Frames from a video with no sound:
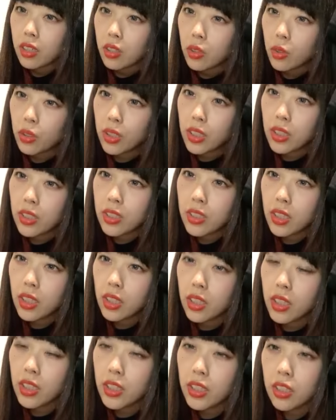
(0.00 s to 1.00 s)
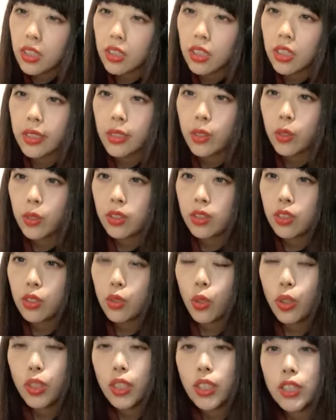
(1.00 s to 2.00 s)
今月3回しかない
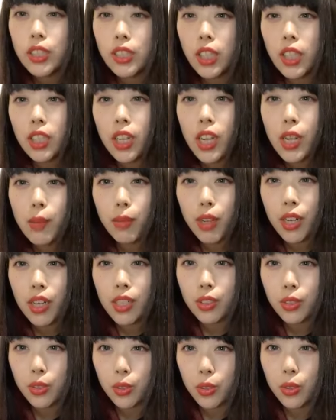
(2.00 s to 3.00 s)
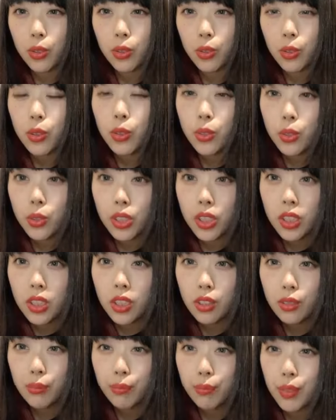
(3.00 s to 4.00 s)
今月3回も会えるの本当に
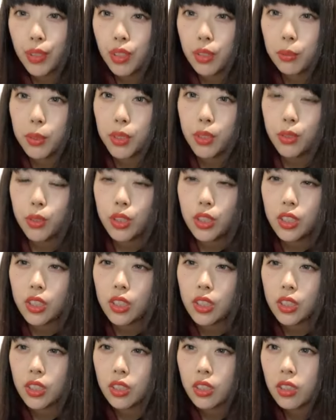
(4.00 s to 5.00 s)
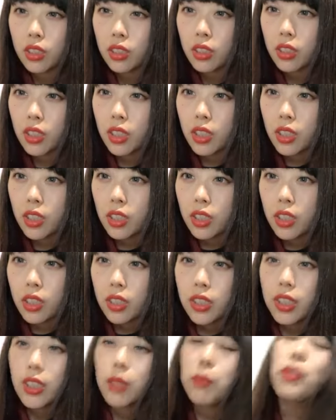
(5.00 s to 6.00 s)
めちゃめちゃ嬉しい
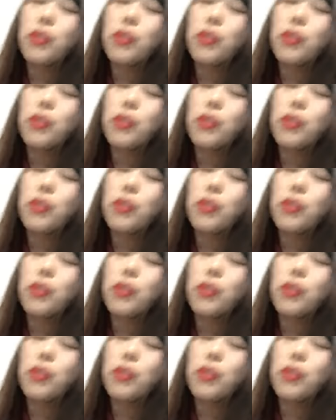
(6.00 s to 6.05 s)
キ